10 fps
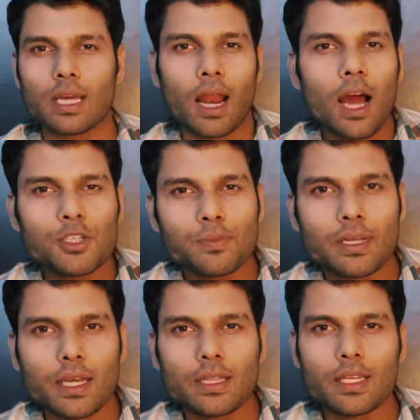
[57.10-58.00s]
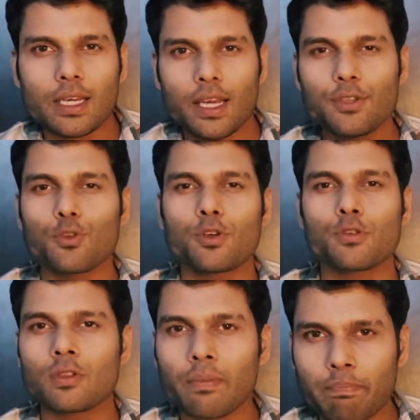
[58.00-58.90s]
तलाश में रहती है जो कि
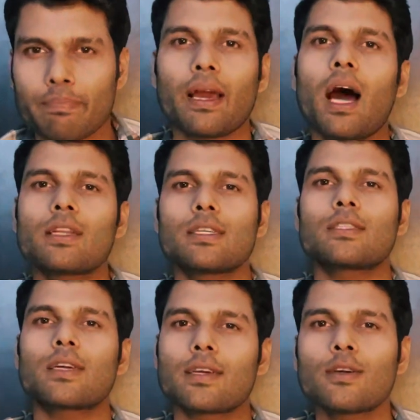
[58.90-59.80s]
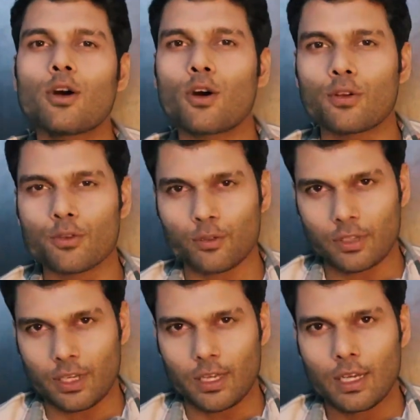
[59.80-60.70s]
उसे प्यार दे सके और
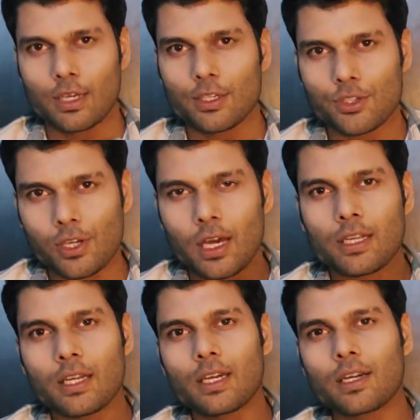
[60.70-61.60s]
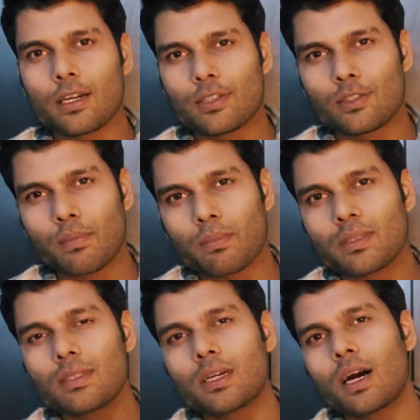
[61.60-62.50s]
उसके शारीरिक
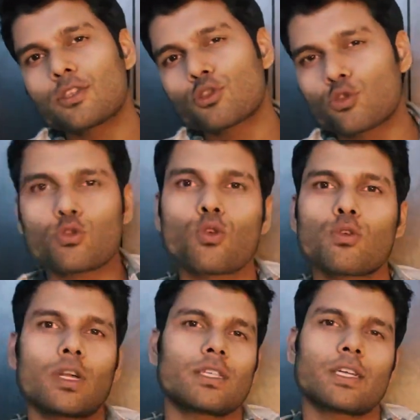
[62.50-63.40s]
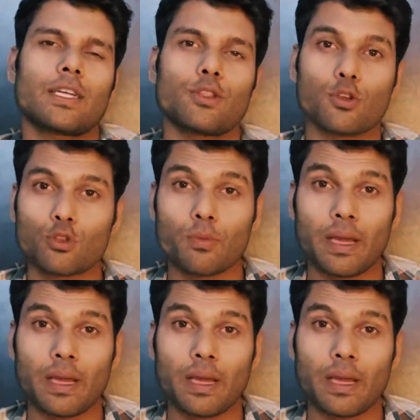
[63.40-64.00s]
संबंध का सुख उठा सके दोस्तों